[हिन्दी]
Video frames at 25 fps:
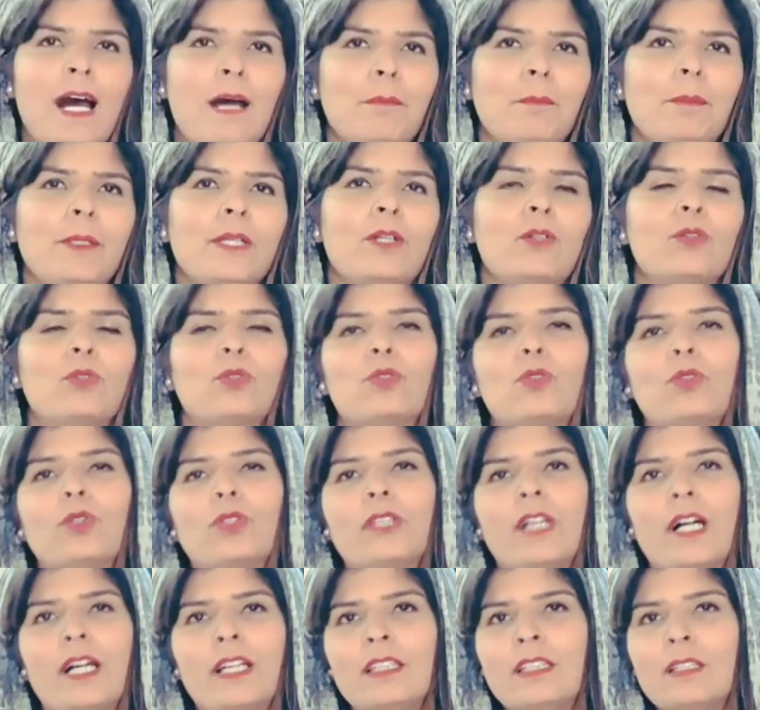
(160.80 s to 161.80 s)
आप भी खुद को
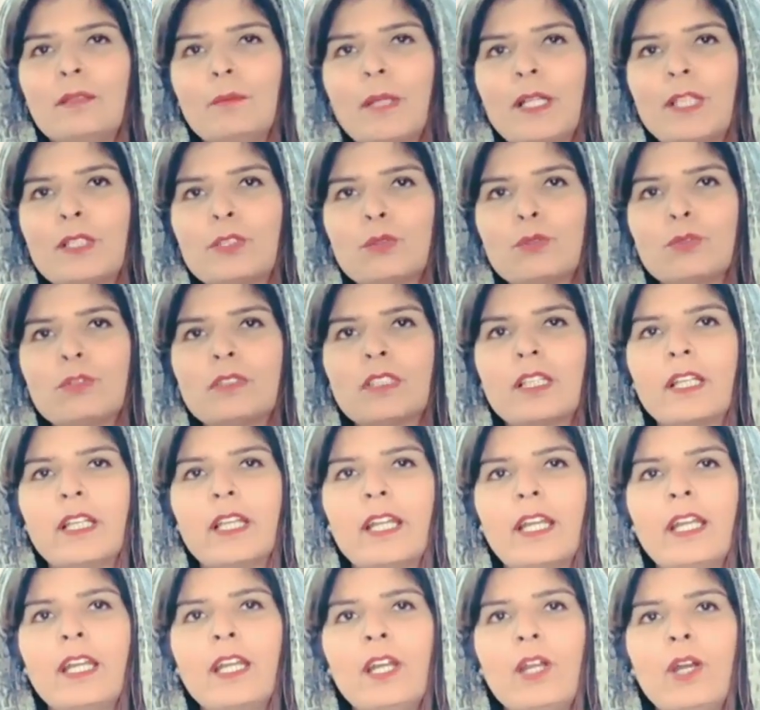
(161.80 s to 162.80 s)
धन्य महसूस
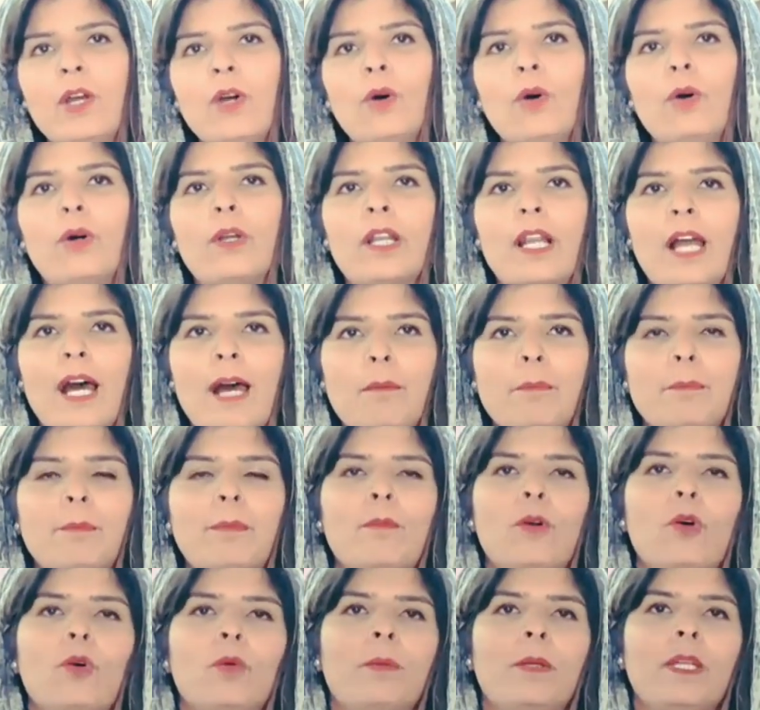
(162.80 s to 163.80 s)
करें और
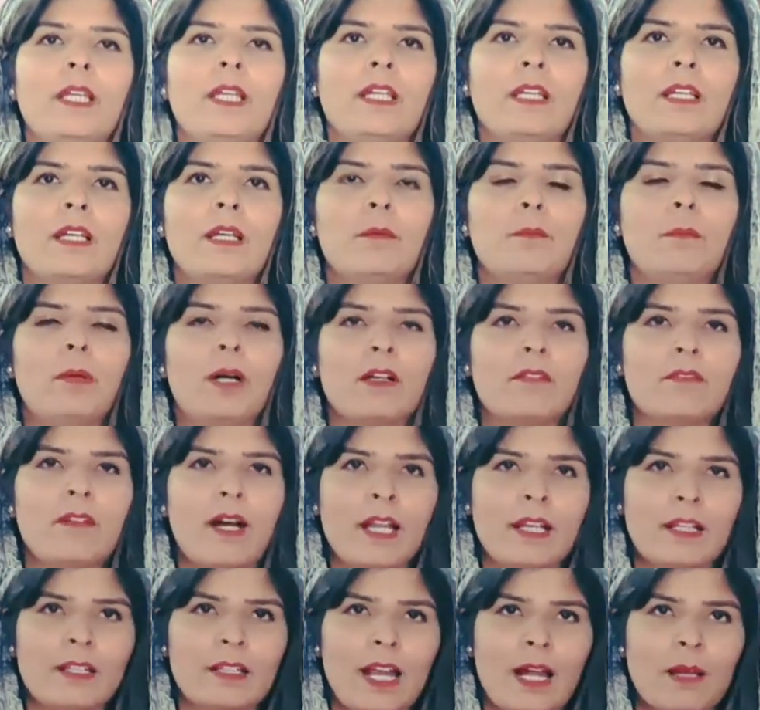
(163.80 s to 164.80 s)
आपको भी
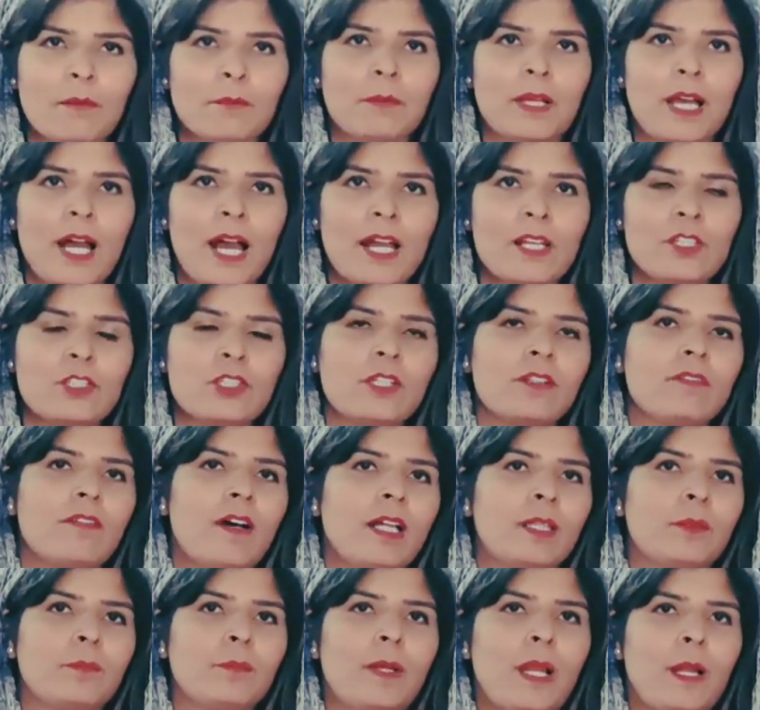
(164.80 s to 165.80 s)
भगवान राम का
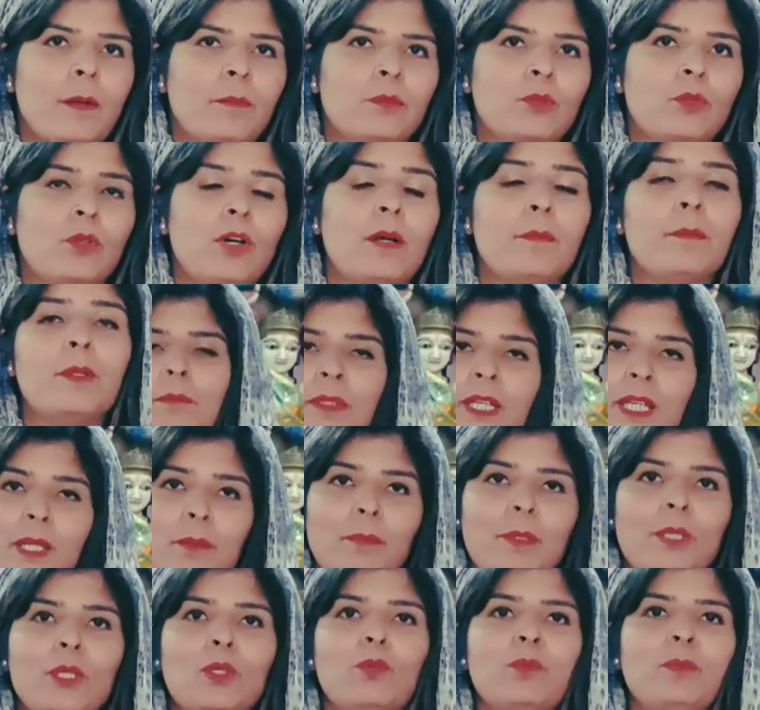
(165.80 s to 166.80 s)
आशीर्वाद प्राप्त हो हम ये
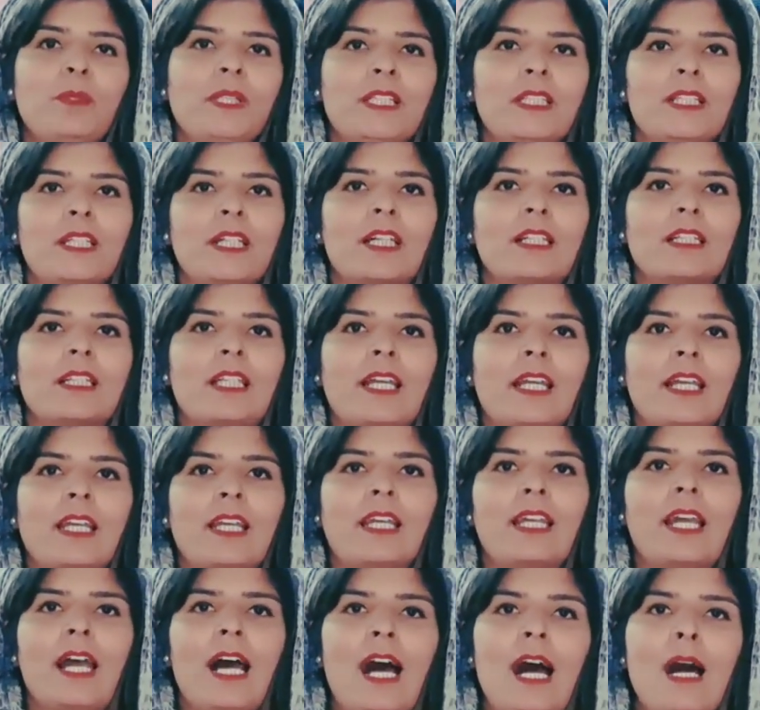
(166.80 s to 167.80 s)
भी उम्मीद रखते हैं
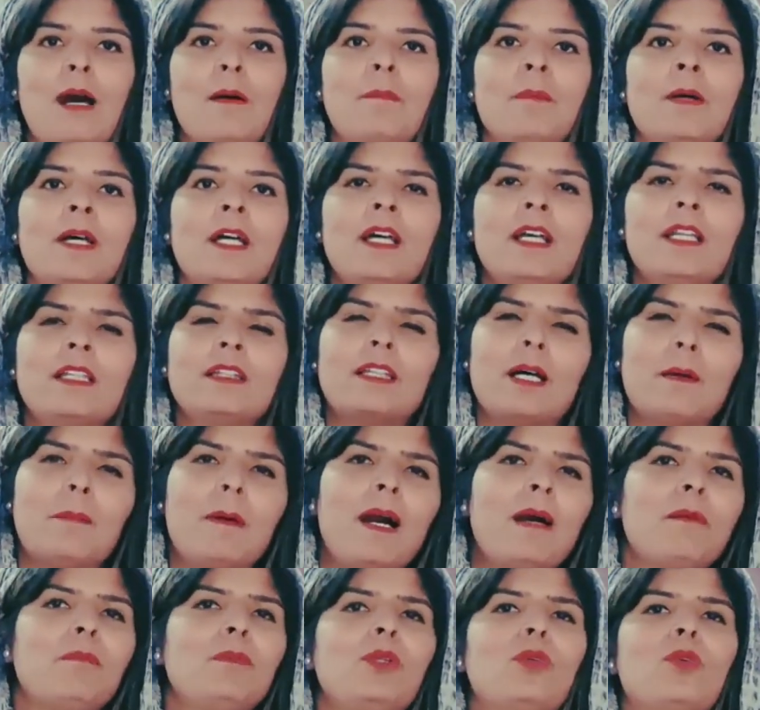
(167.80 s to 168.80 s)
कि आप
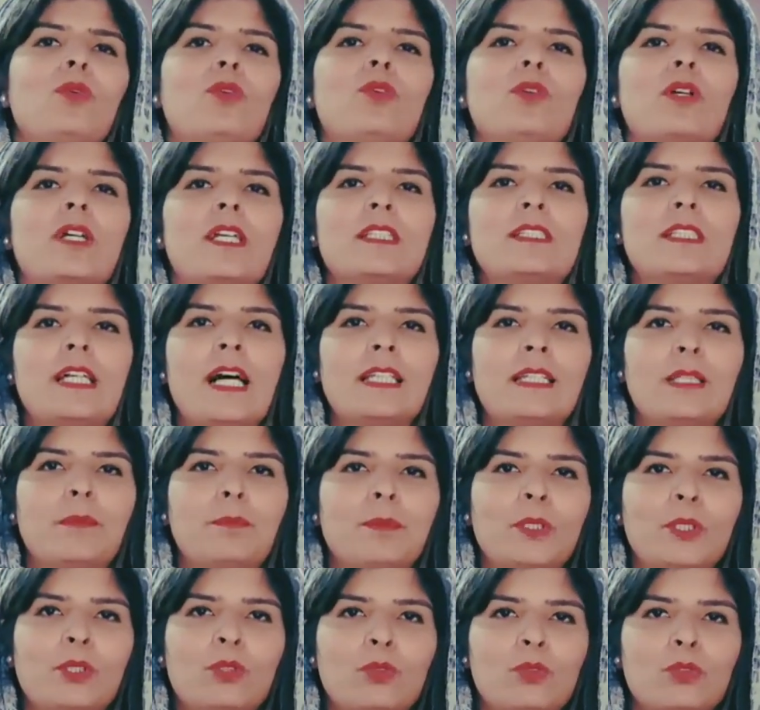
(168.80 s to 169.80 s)
तमाम लोगों के साथ
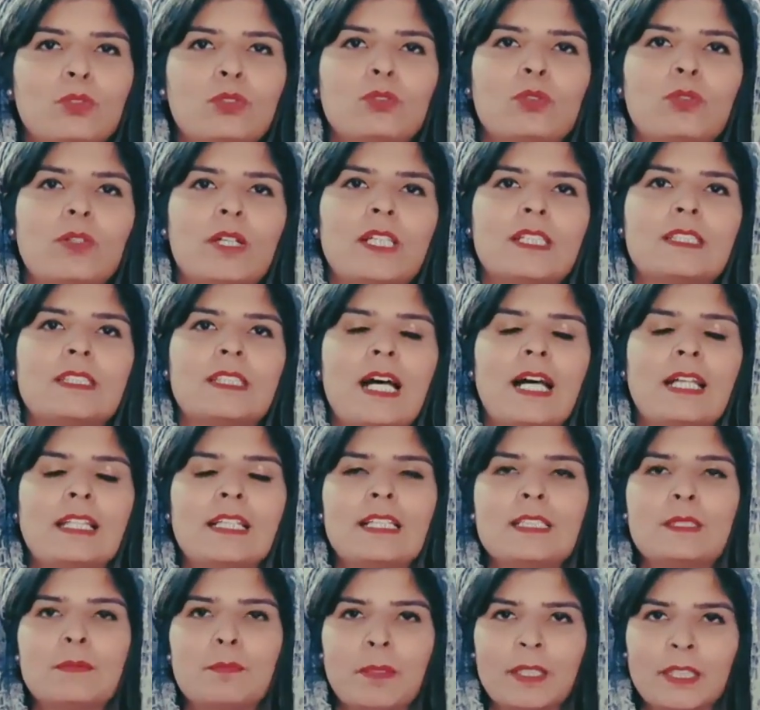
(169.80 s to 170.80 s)
अपने दोस्तों के साथ
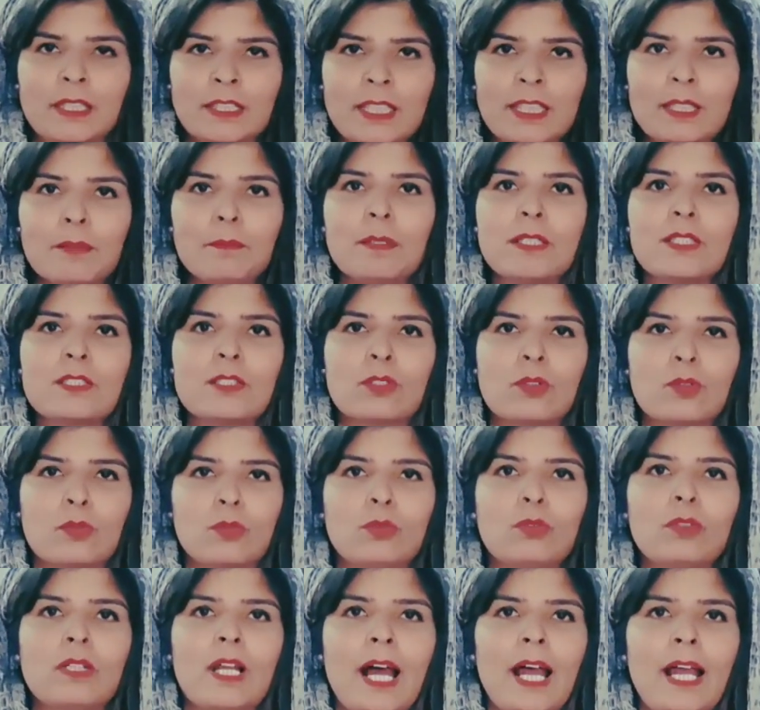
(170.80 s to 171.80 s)
इस मंदिर में
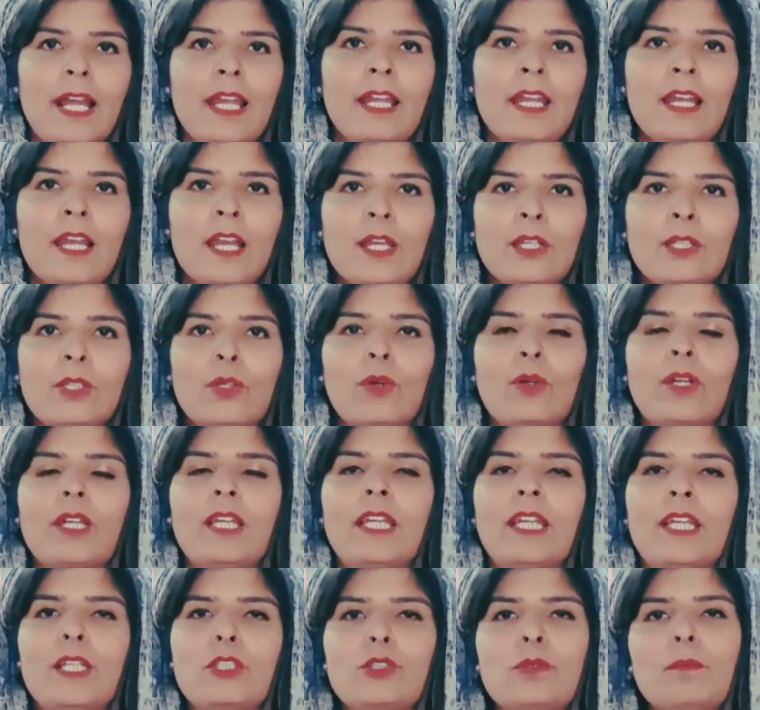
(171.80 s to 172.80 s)
ज़रूर आएँ क्योंकि
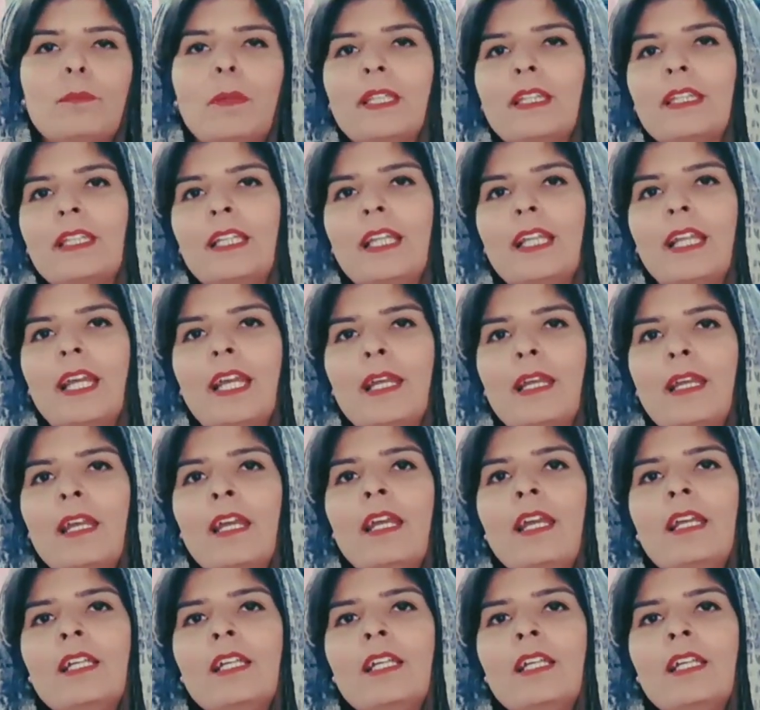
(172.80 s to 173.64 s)
ये जो मंदिर है